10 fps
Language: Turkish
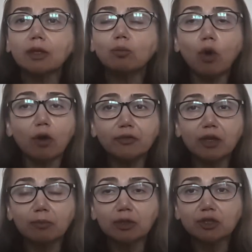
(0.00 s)
bu
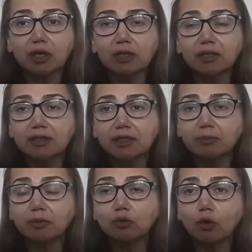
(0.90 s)
hafta yapılacak
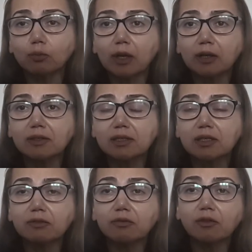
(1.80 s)
ECB
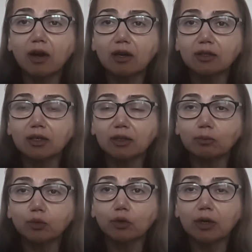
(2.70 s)
toplantısı ve varlık
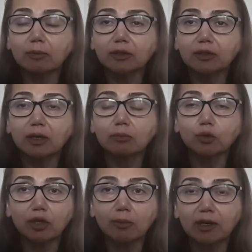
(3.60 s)
alım programlarına
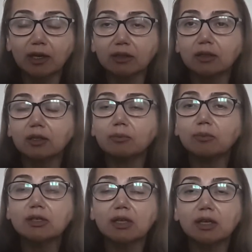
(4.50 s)
muhtemelen
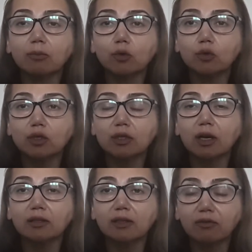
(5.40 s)
bir sene boyunca
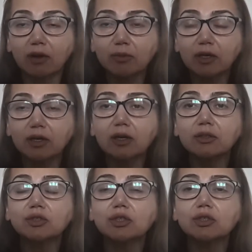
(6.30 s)
daha devam
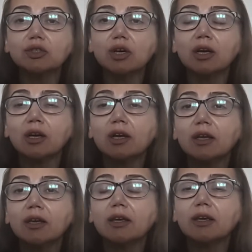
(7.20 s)
kararı çıkacak.
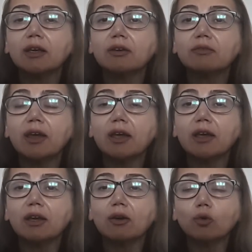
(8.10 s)
E, ve
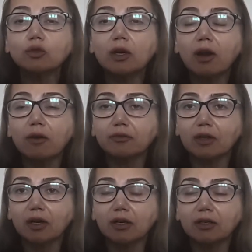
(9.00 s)
e, o
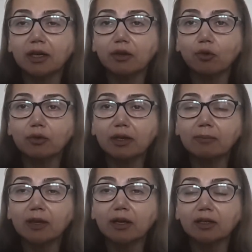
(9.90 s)
tarafta yeni
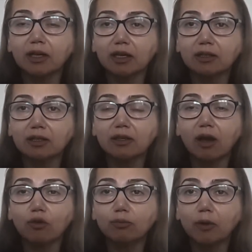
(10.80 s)
önlemler gerektiğinde
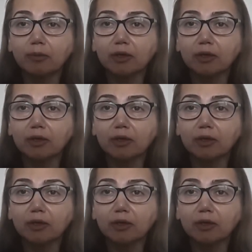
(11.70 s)
Avrupa